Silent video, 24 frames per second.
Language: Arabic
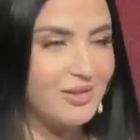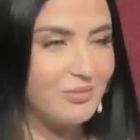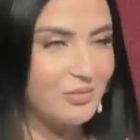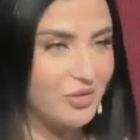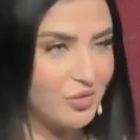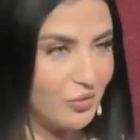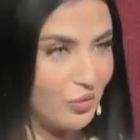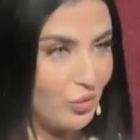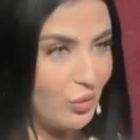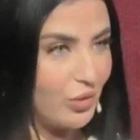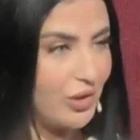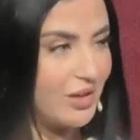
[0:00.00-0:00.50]

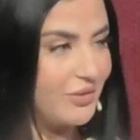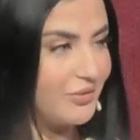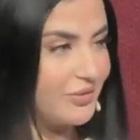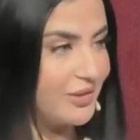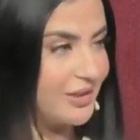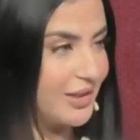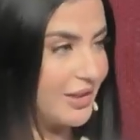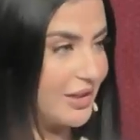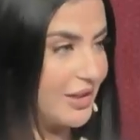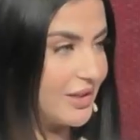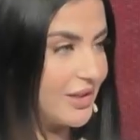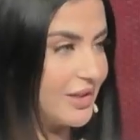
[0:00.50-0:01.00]
متفوقه في
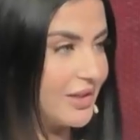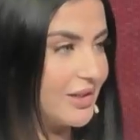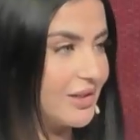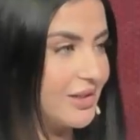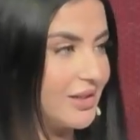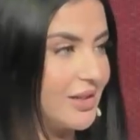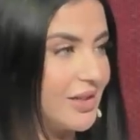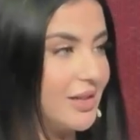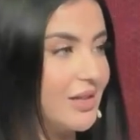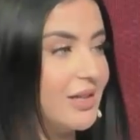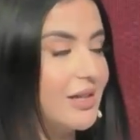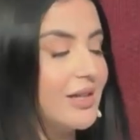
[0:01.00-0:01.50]
الدراسه
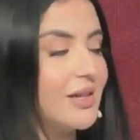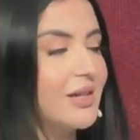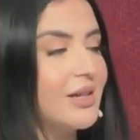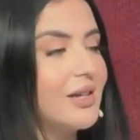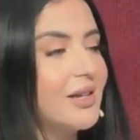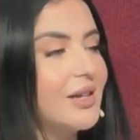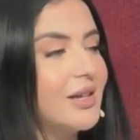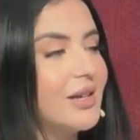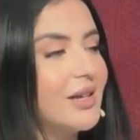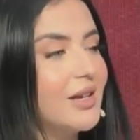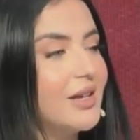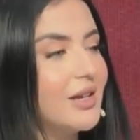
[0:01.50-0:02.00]
ديالك
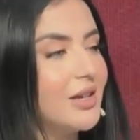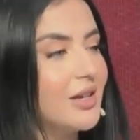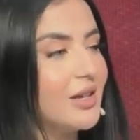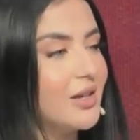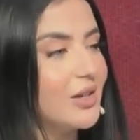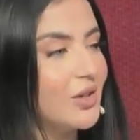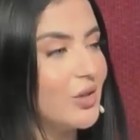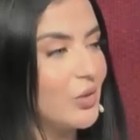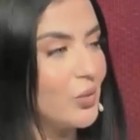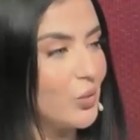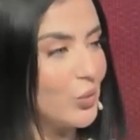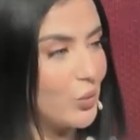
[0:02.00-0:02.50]

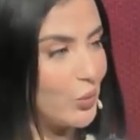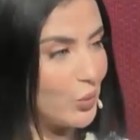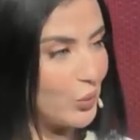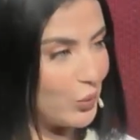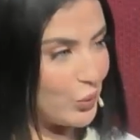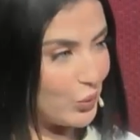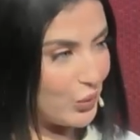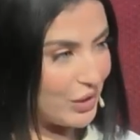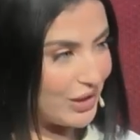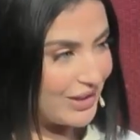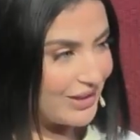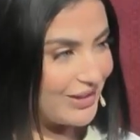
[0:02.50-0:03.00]

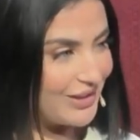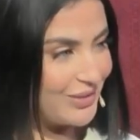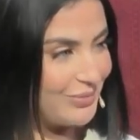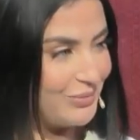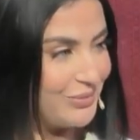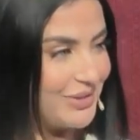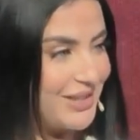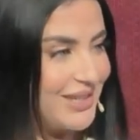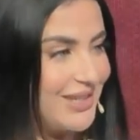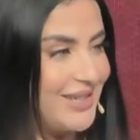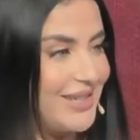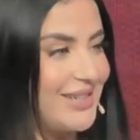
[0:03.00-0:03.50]

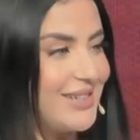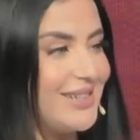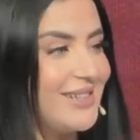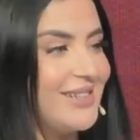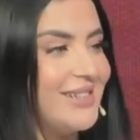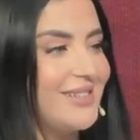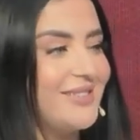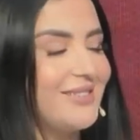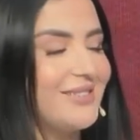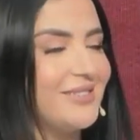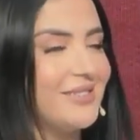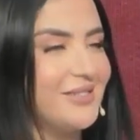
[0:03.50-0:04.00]

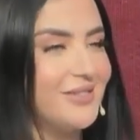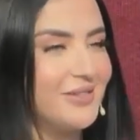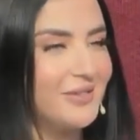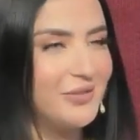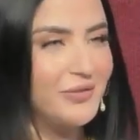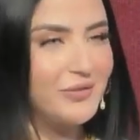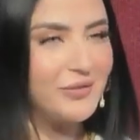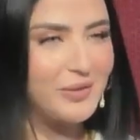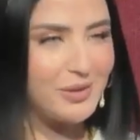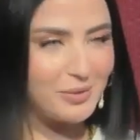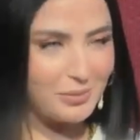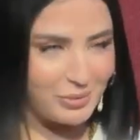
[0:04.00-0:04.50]
وخدمتي
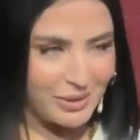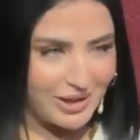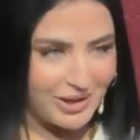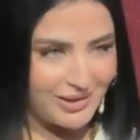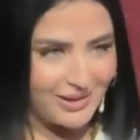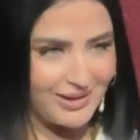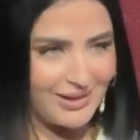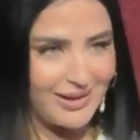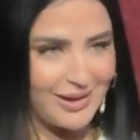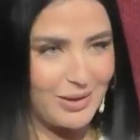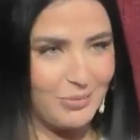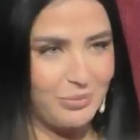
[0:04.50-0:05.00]
في
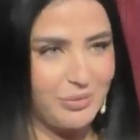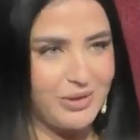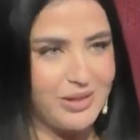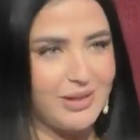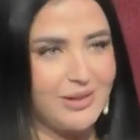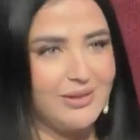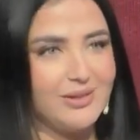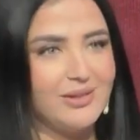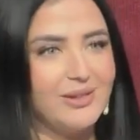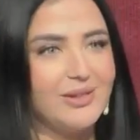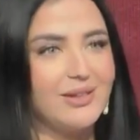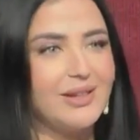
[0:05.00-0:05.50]
البيت
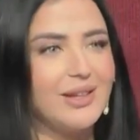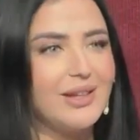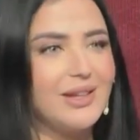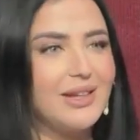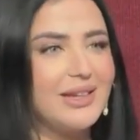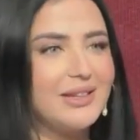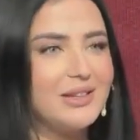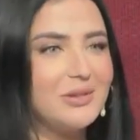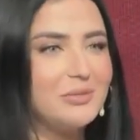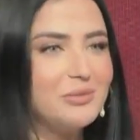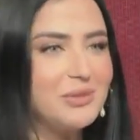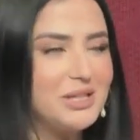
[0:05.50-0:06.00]
الابيض
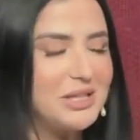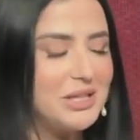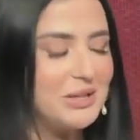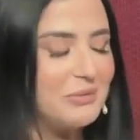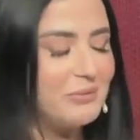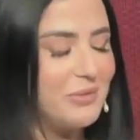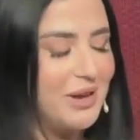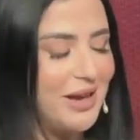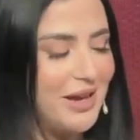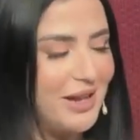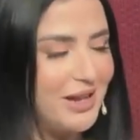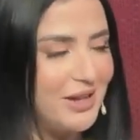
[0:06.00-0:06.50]

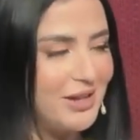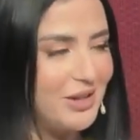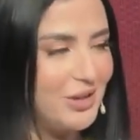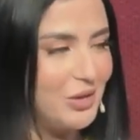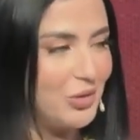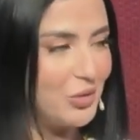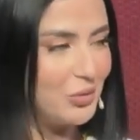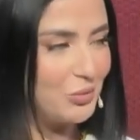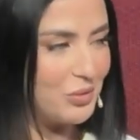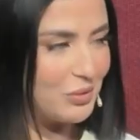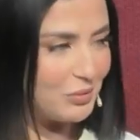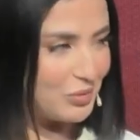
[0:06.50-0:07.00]
خدمتي مع
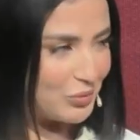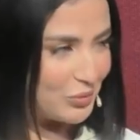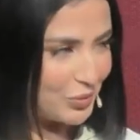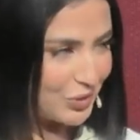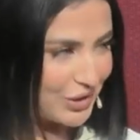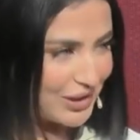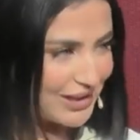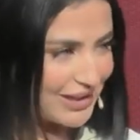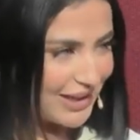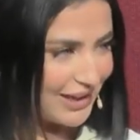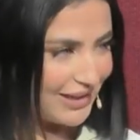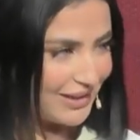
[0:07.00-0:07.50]
الامم
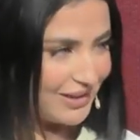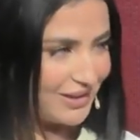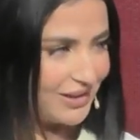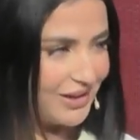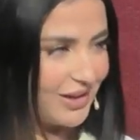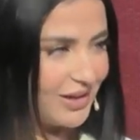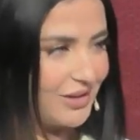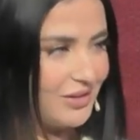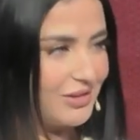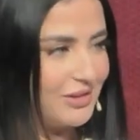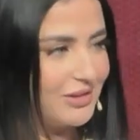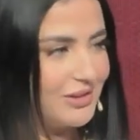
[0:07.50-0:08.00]

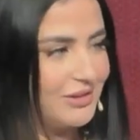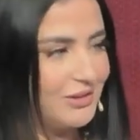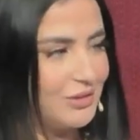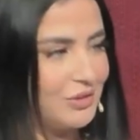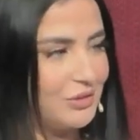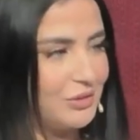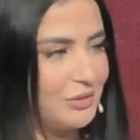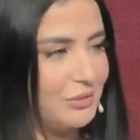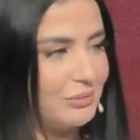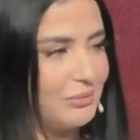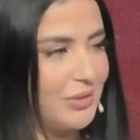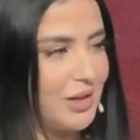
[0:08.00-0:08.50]
المتحده
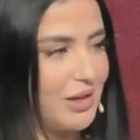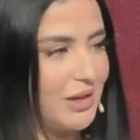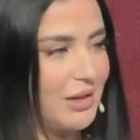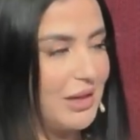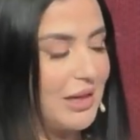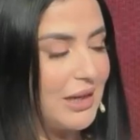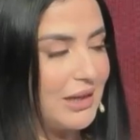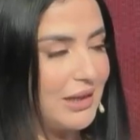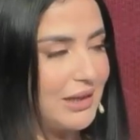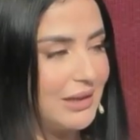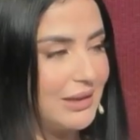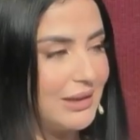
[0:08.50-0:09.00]
آه، مع
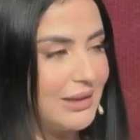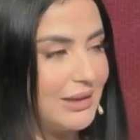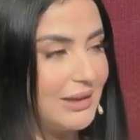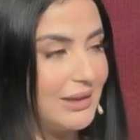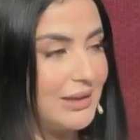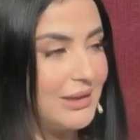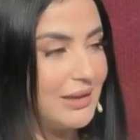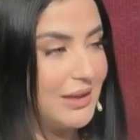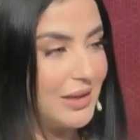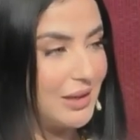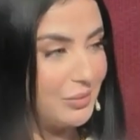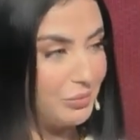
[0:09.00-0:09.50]
قناه
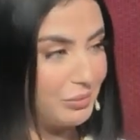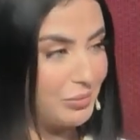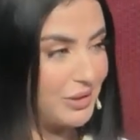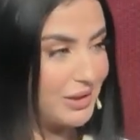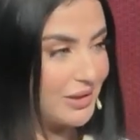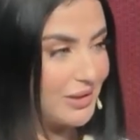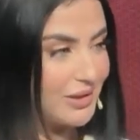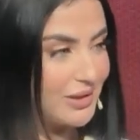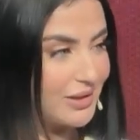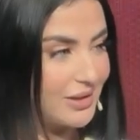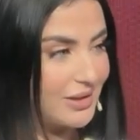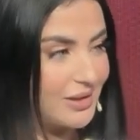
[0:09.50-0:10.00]
الام
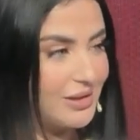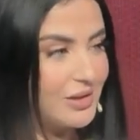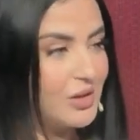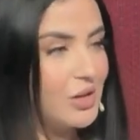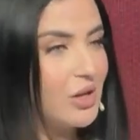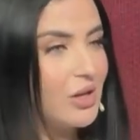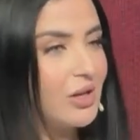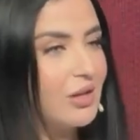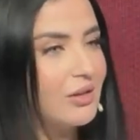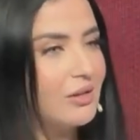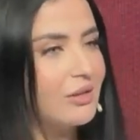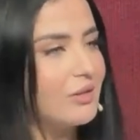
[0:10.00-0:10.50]
بي سي
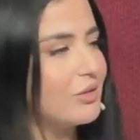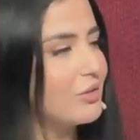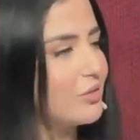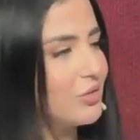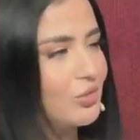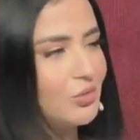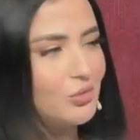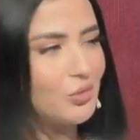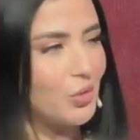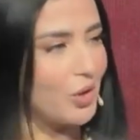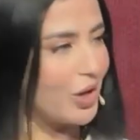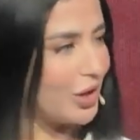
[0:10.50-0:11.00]

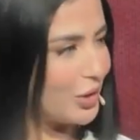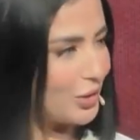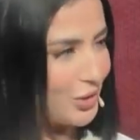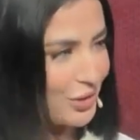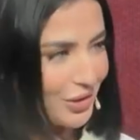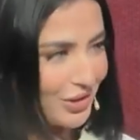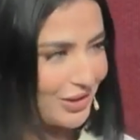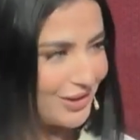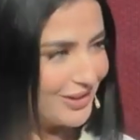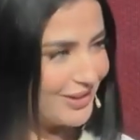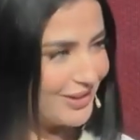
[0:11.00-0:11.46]
شنو اخر